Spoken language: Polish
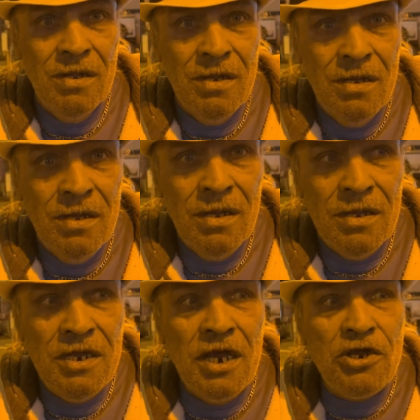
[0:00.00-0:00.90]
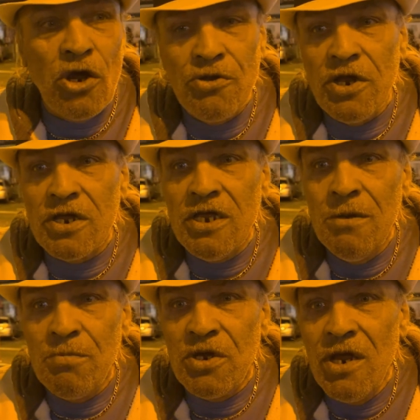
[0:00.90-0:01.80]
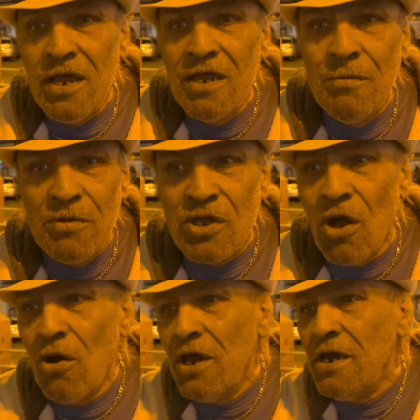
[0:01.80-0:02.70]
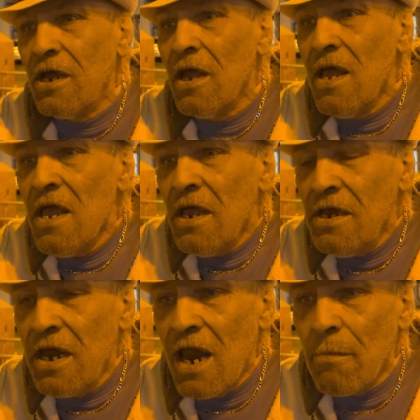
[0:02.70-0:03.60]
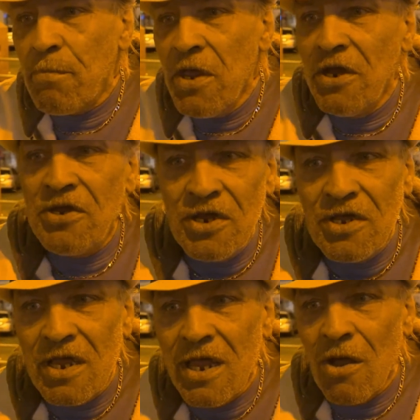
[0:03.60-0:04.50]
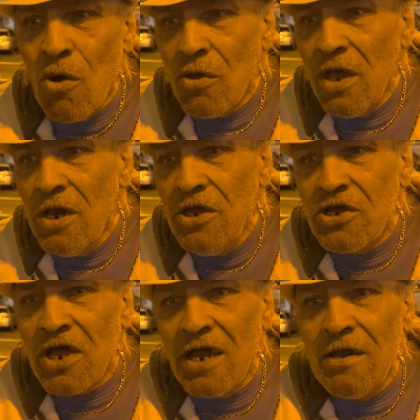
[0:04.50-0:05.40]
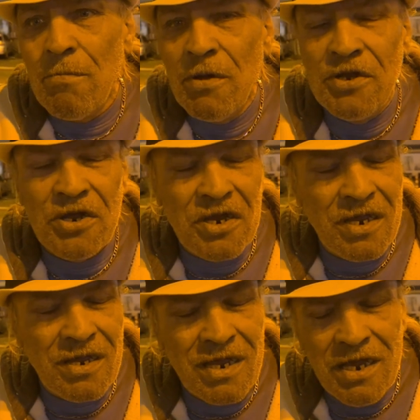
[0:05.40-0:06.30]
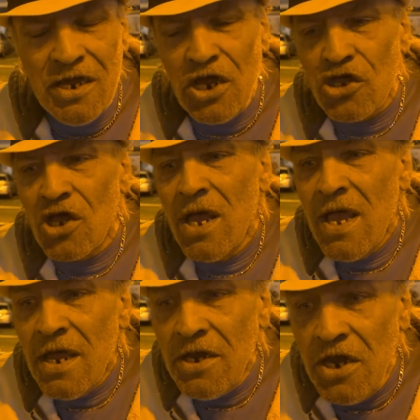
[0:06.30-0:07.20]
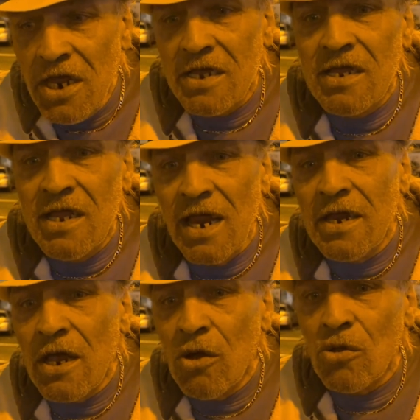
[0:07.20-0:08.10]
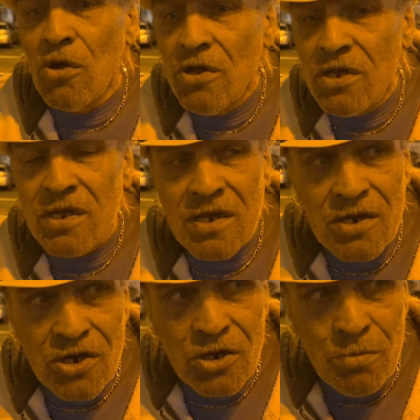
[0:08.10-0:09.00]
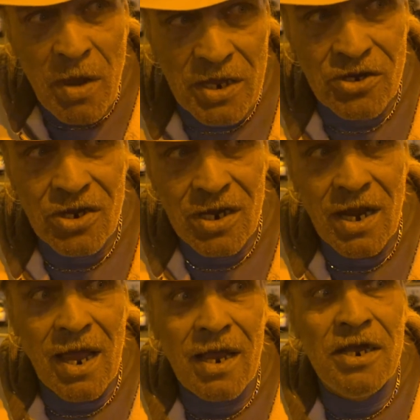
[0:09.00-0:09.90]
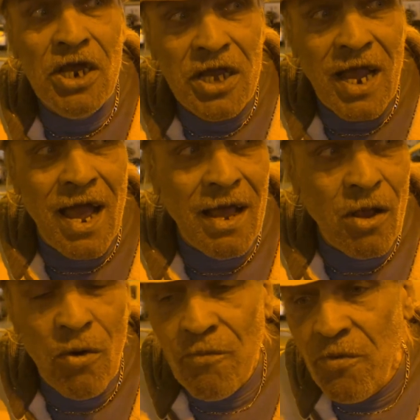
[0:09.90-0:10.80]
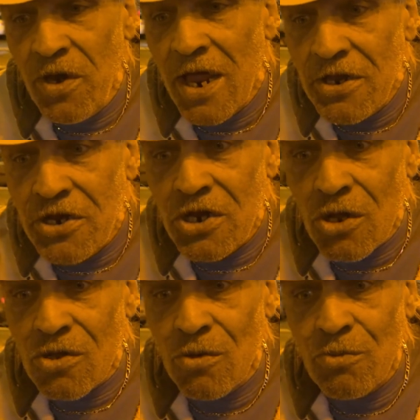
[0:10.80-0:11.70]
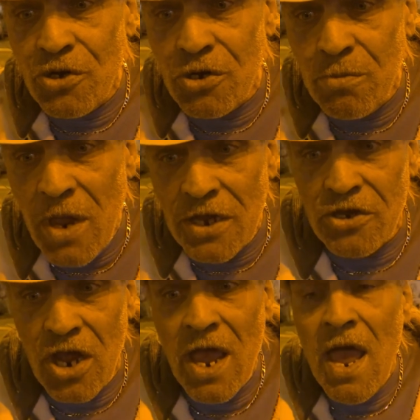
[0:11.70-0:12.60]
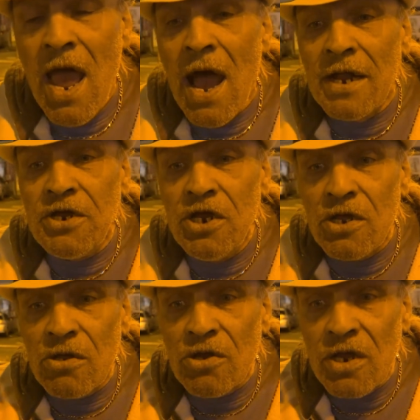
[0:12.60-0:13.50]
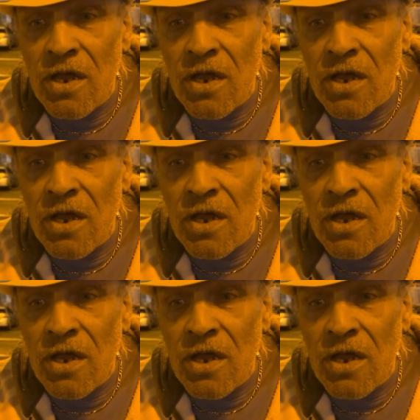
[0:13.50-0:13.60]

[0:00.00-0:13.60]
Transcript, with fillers: Czyli to jakiś nie siądzie z nim przy jednym stole, nie, nie napije się z jednego kieliszka, nie będzie nic, nic. Dla niego to jest śmieć. Dla Gita konfidenci to są śmiecie, a ci, co się